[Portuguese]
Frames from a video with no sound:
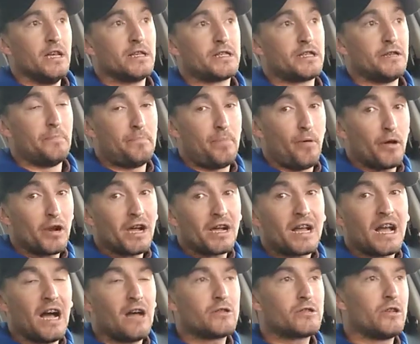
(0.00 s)
Se por
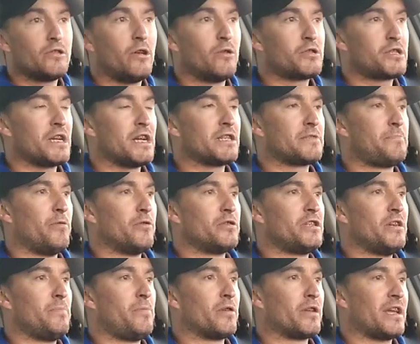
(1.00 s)
acaso eu não te
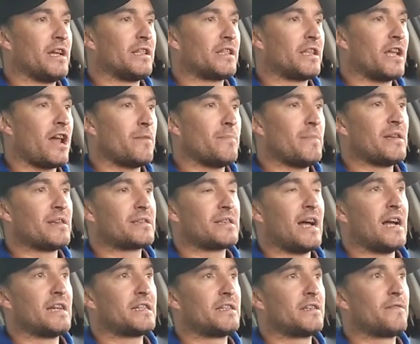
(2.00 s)
respondi, porque entraram
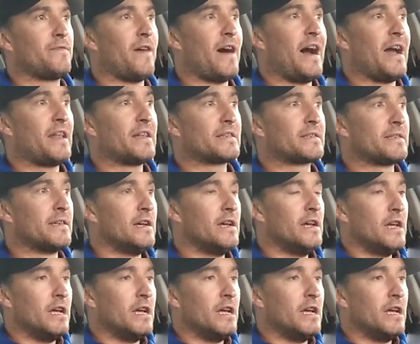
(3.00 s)
mensagens várias,